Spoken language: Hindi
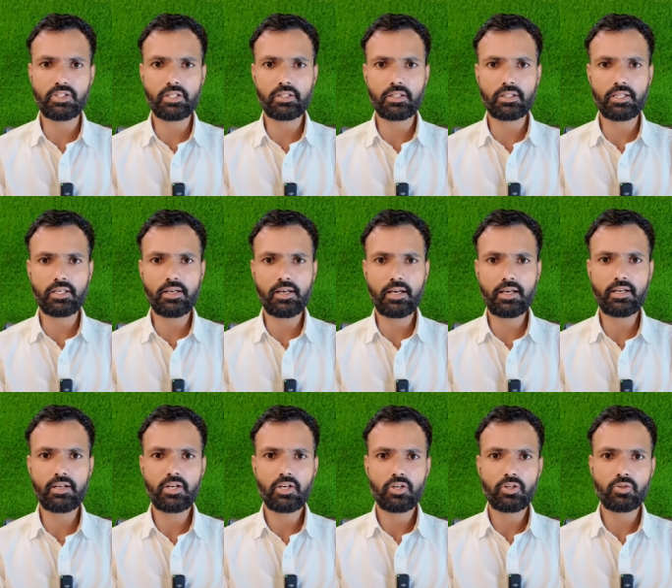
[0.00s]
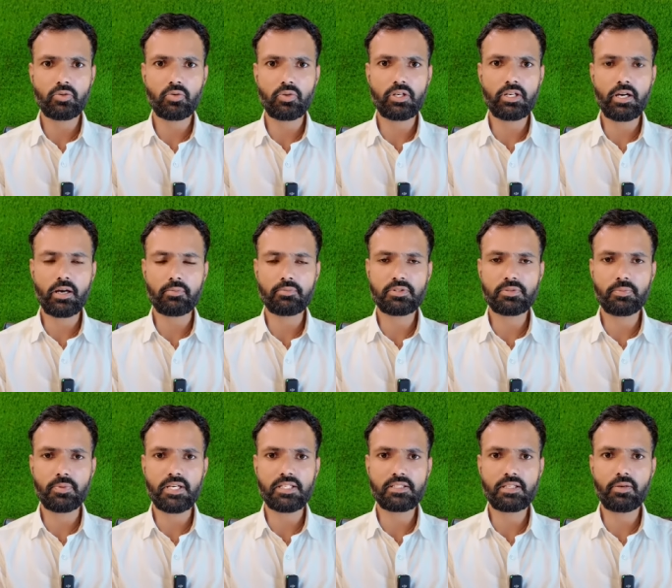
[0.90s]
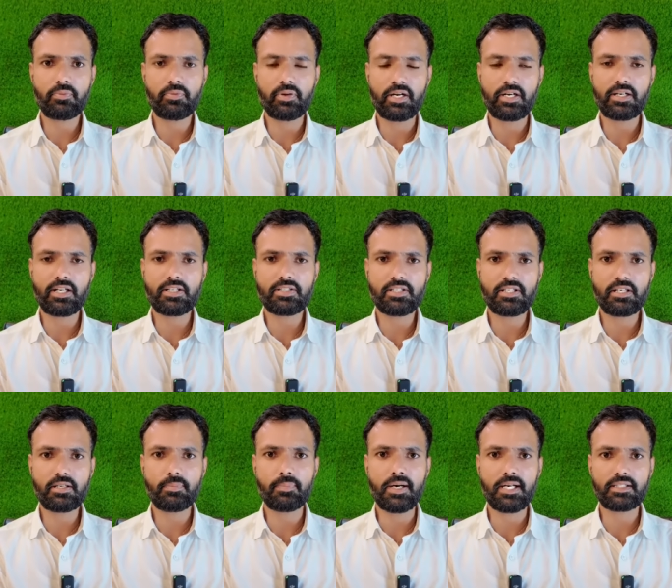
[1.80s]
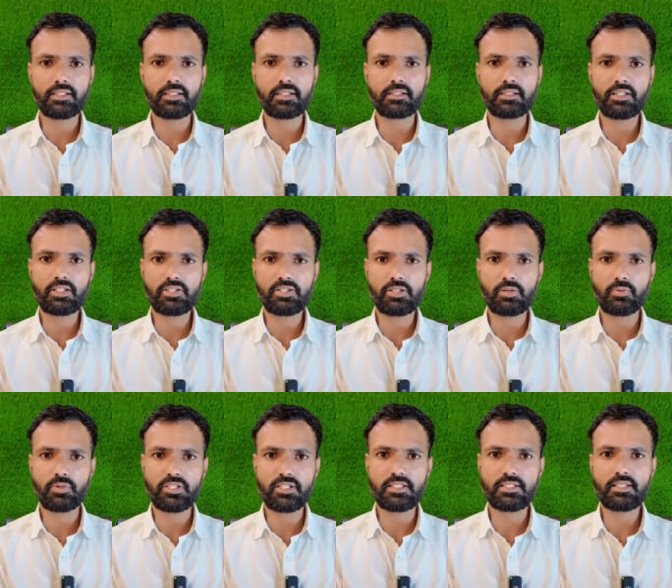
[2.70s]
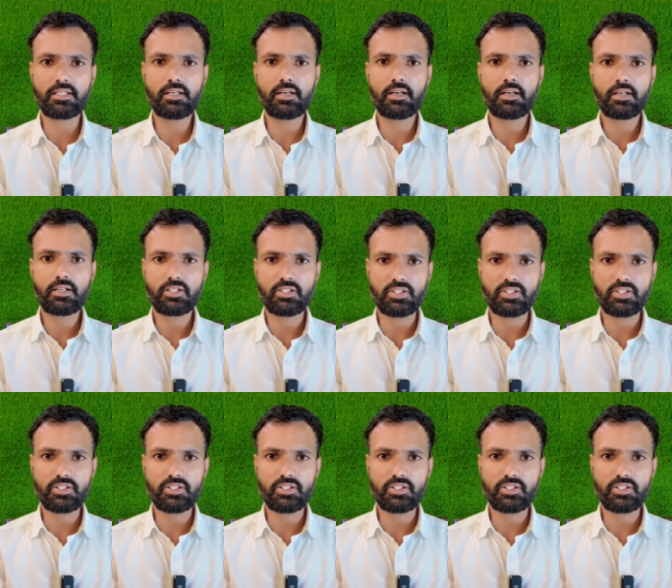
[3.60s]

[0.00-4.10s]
जीतते हैं क्योंकि हम स्पेशल फेंटेसी की बात करते हैं इसी वजह से